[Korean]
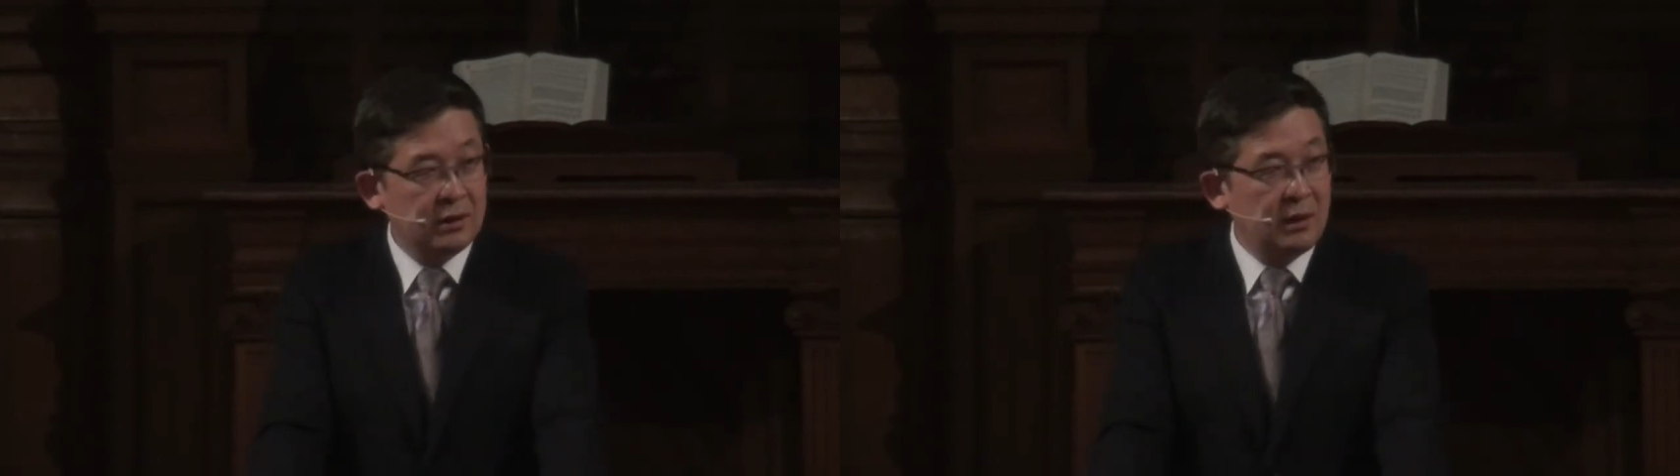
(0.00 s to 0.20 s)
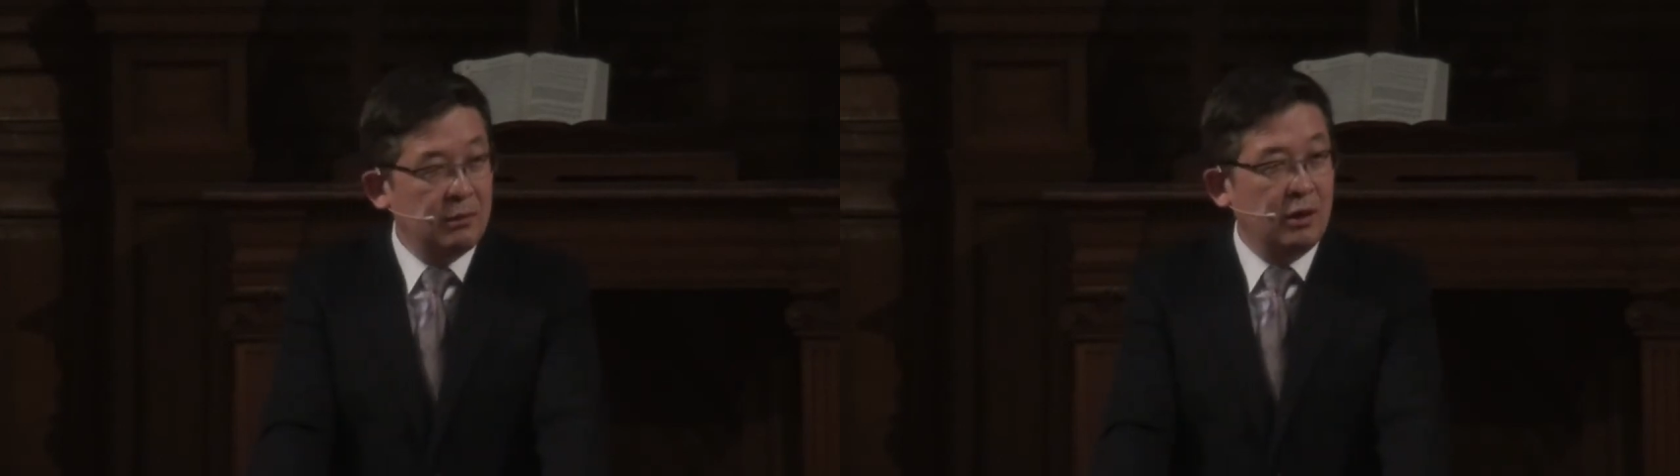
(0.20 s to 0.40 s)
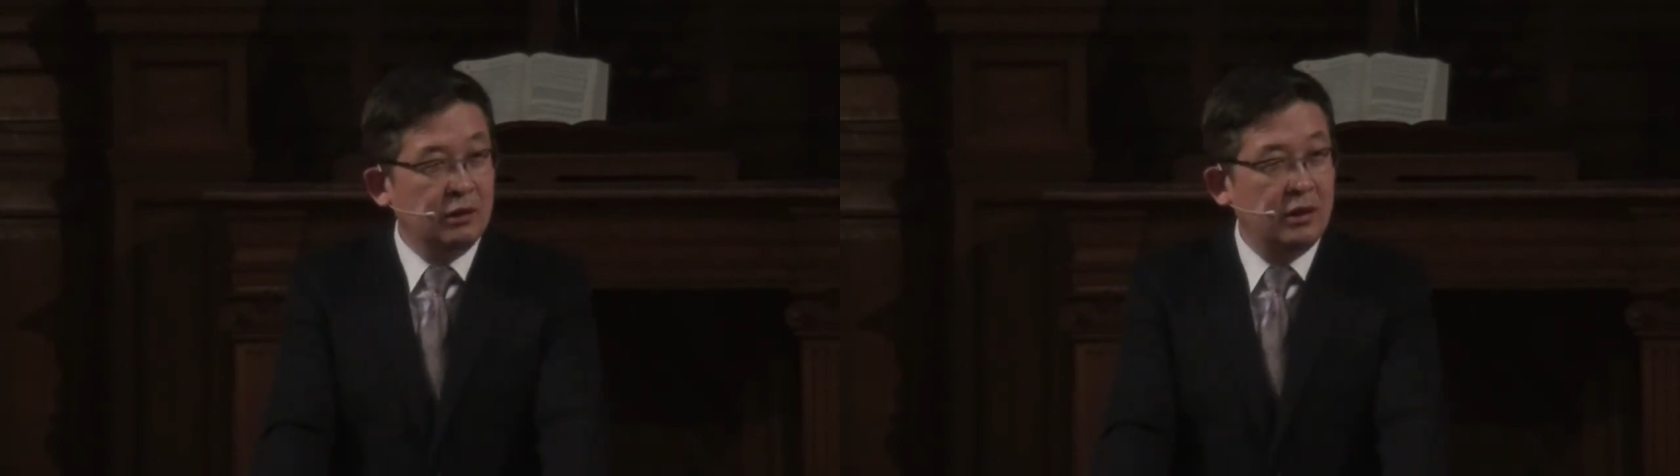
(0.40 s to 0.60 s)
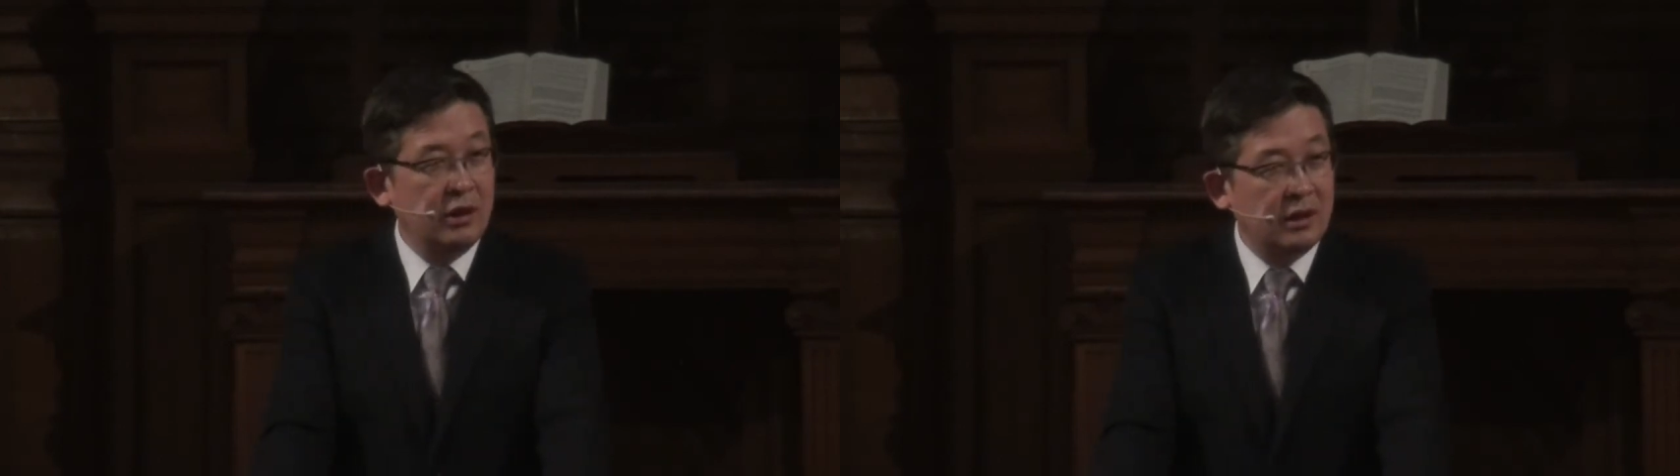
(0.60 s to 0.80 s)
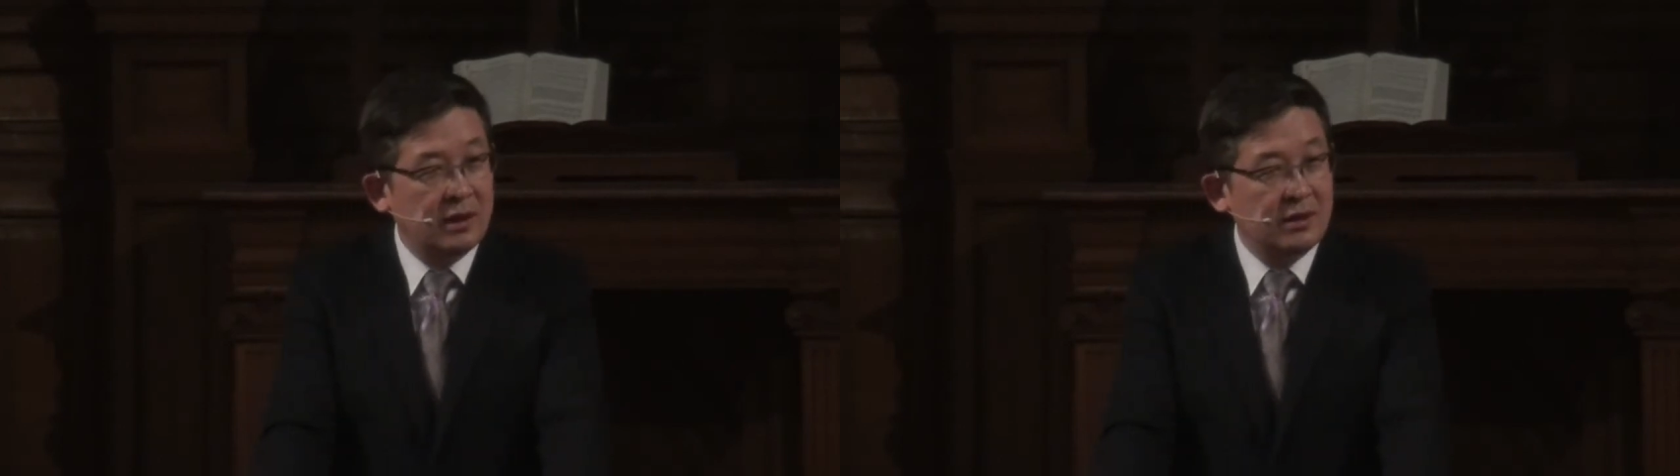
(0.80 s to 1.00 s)
참
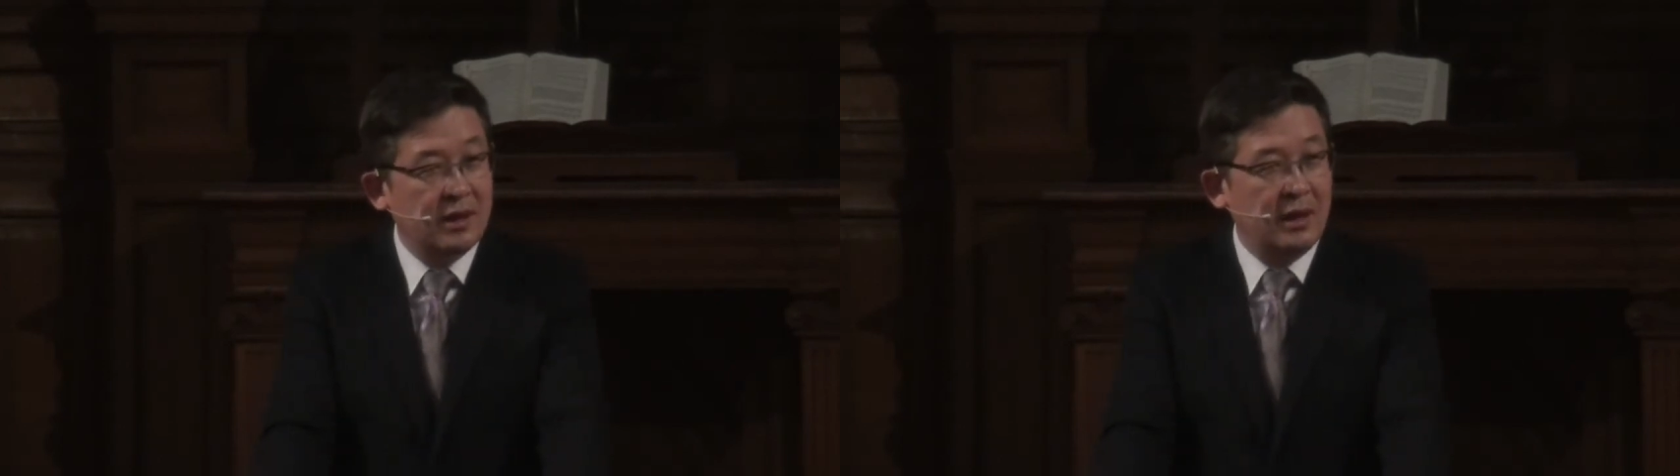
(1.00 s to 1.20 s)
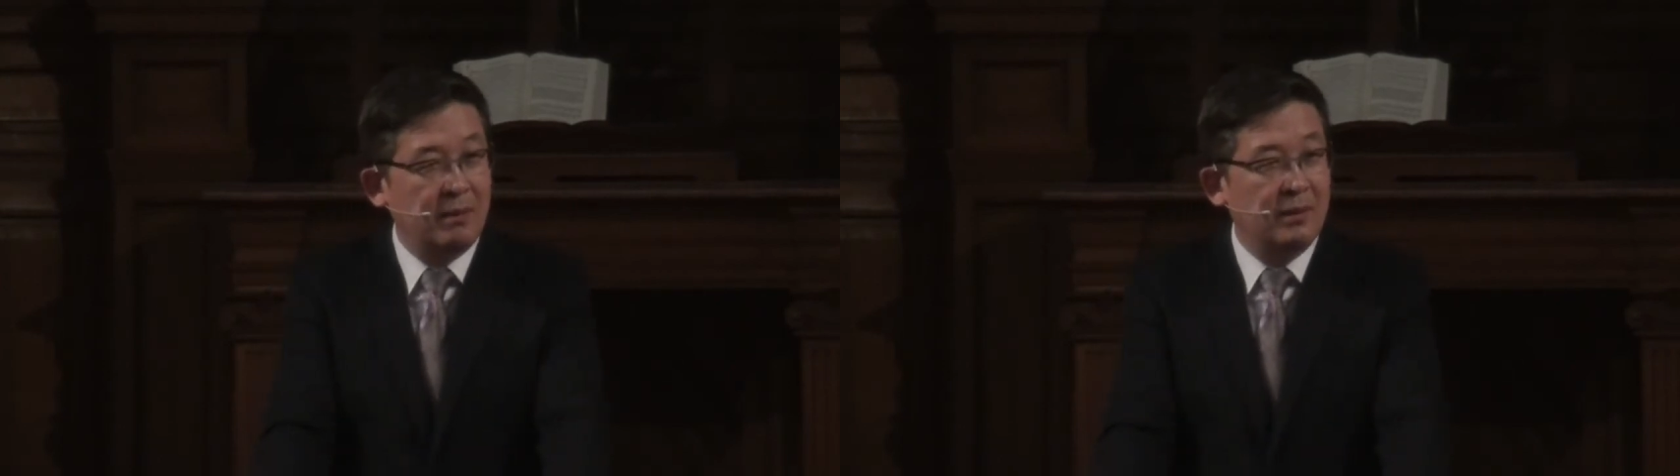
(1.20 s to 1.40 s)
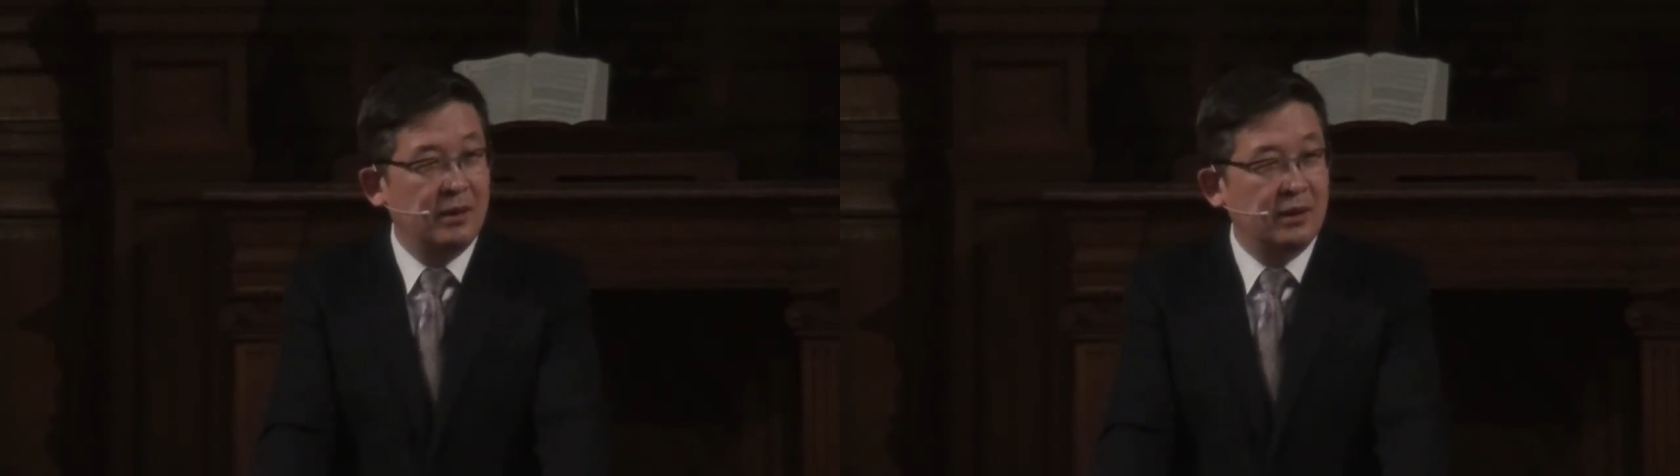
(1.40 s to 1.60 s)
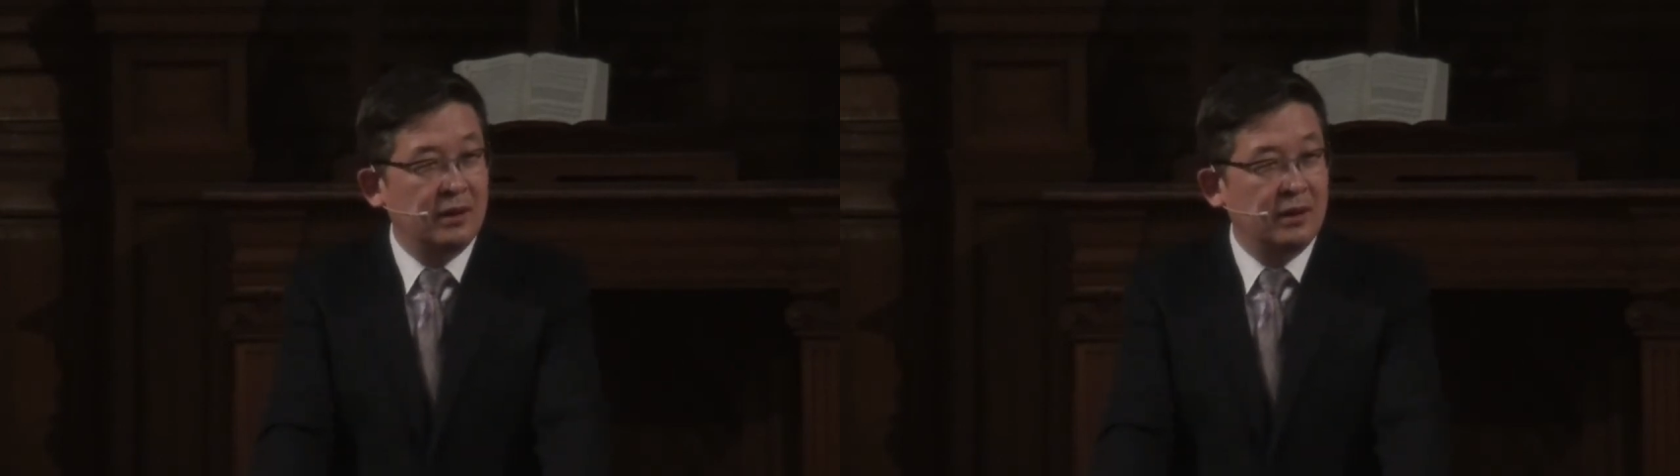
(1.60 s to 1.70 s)
엉터리 같은 사람.